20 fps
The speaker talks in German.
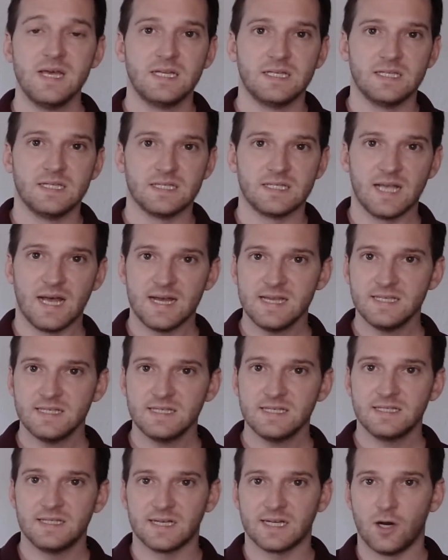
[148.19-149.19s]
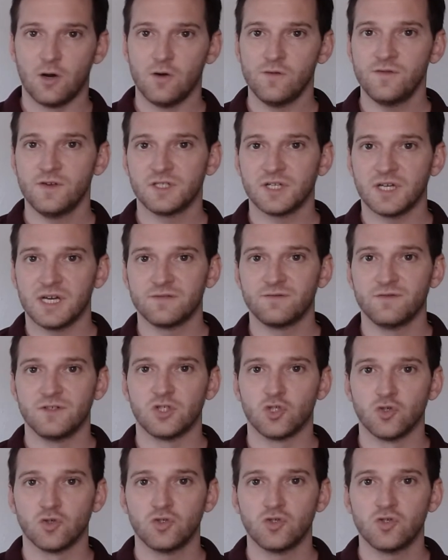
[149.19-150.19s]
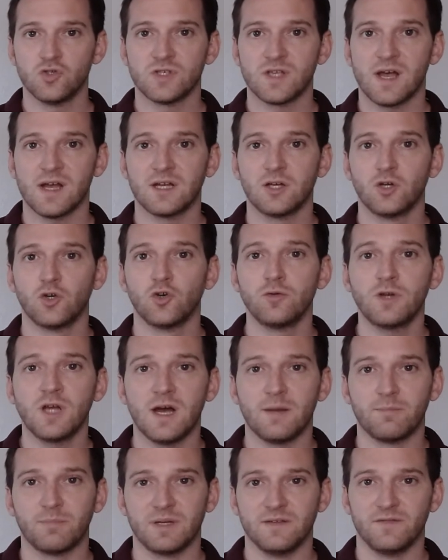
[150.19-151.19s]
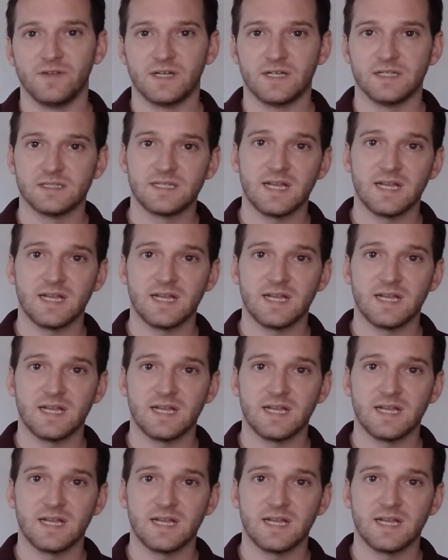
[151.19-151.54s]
Das heißt, der Kaufvertrag wird sozusagen rückabgewickelt.